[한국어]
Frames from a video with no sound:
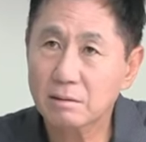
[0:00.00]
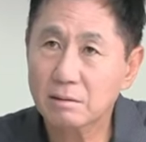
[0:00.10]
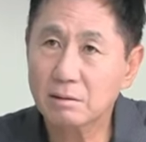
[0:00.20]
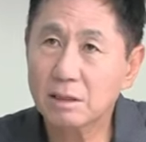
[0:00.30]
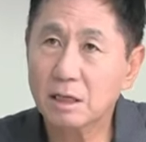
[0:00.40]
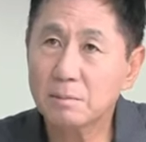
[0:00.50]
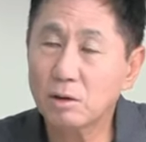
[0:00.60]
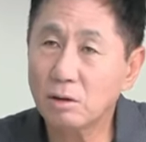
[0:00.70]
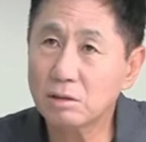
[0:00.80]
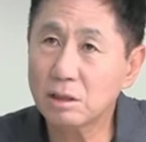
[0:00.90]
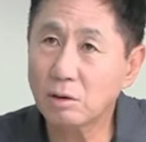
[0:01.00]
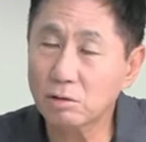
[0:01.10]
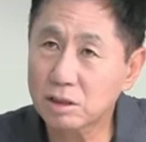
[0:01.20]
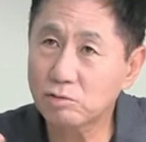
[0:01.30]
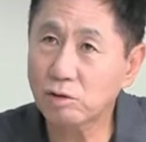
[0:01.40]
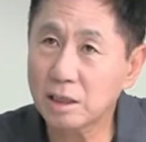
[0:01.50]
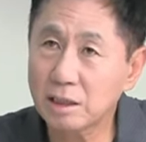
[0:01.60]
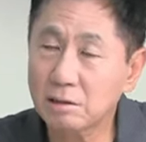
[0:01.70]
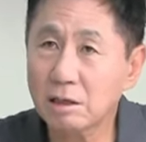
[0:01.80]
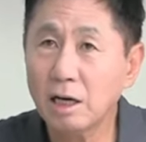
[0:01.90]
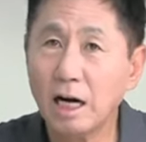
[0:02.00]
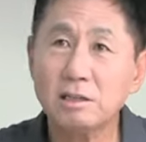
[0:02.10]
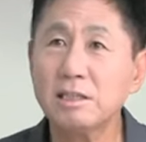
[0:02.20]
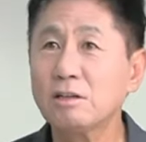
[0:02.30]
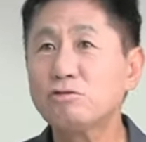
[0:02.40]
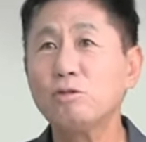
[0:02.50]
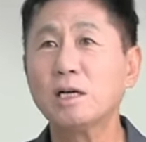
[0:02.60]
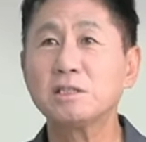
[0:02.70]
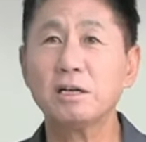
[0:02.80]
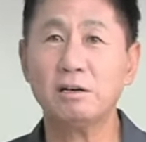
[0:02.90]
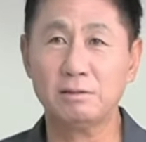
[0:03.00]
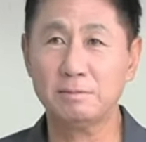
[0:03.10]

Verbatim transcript: 그런 다음에 너 니들 어떻게 들어왔니? 그러니까 아니 그냥 들어왔어요.